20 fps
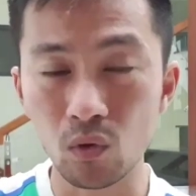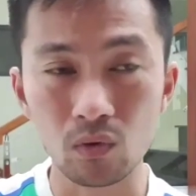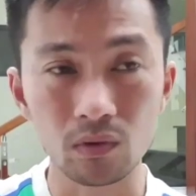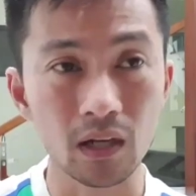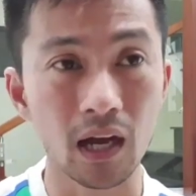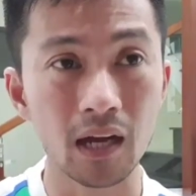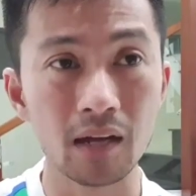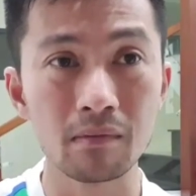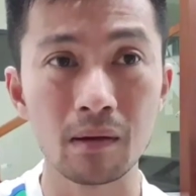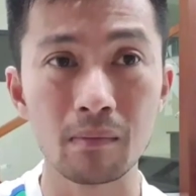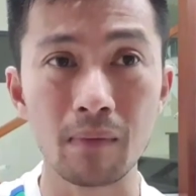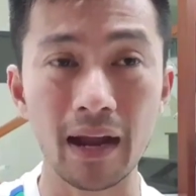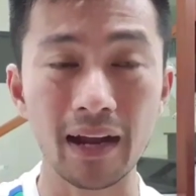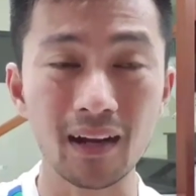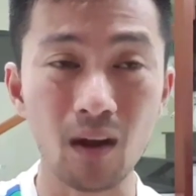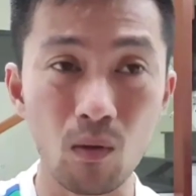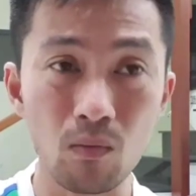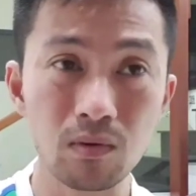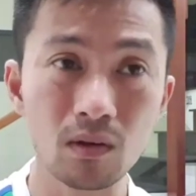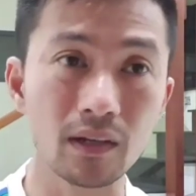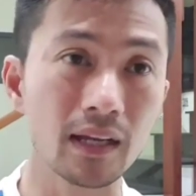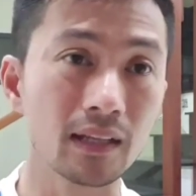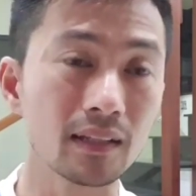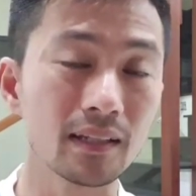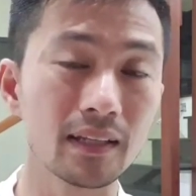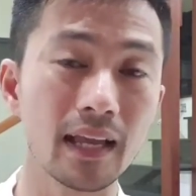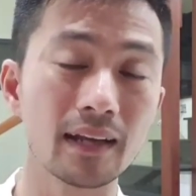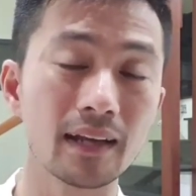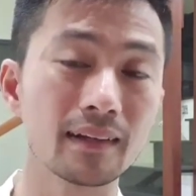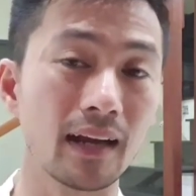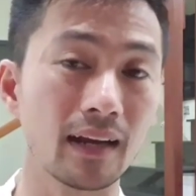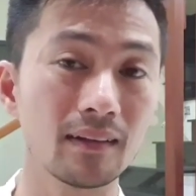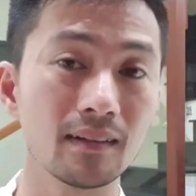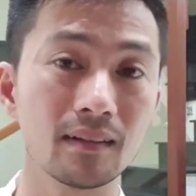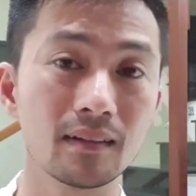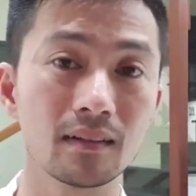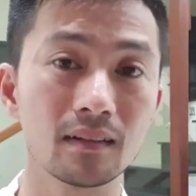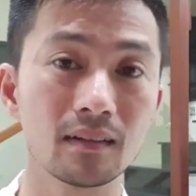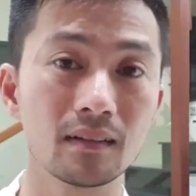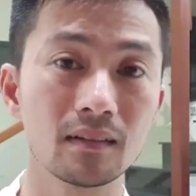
cuộc đời mà bạn không có để thời gian rảnh á